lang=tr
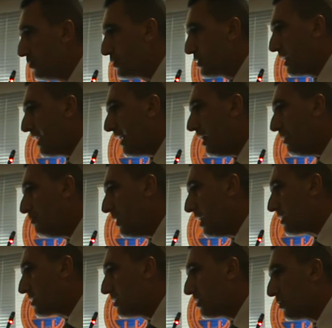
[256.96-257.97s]
Genel
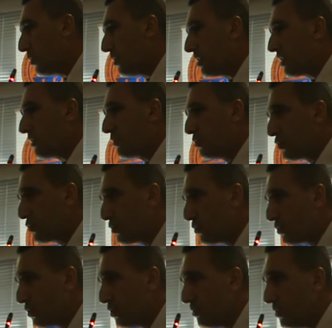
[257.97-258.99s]
merkez olarak
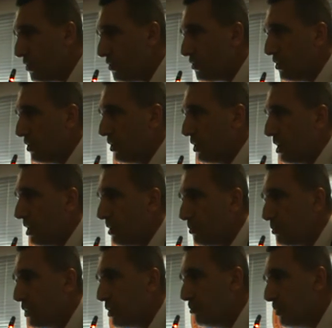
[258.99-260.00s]
düşündüğümüz
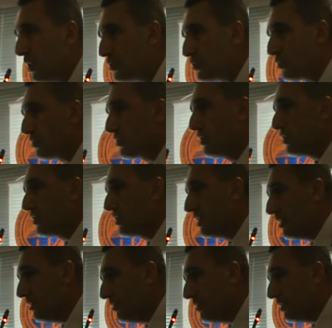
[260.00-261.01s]
1500
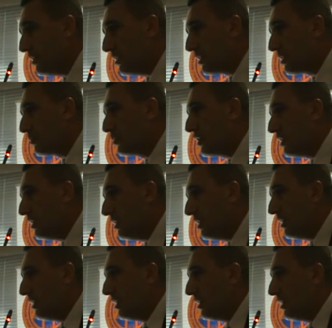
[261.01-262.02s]
kişilik bir
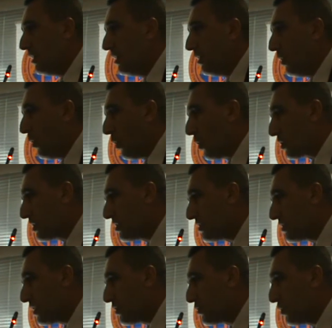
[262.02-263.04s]

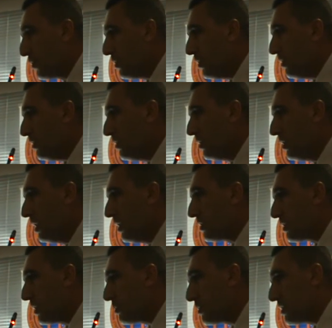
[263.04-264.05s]
organizasyonu
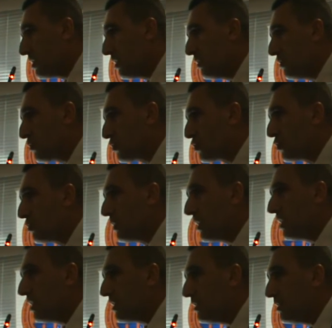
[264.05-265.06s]
tabii ki
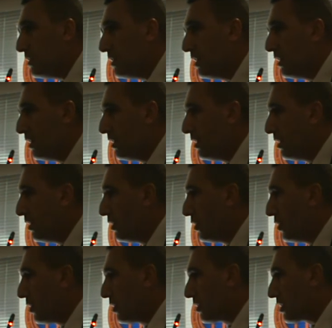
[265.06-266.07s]
şubelerin
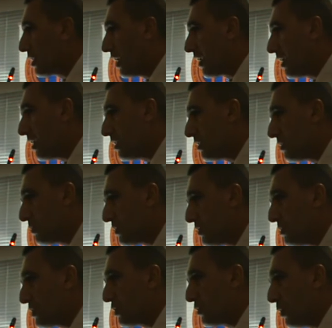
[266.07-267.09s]
kararları
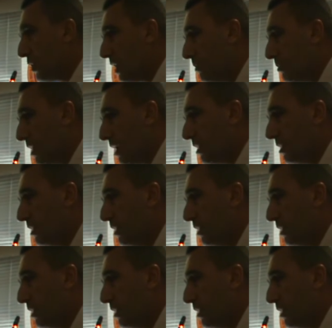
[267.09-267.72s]
bizim için önemli.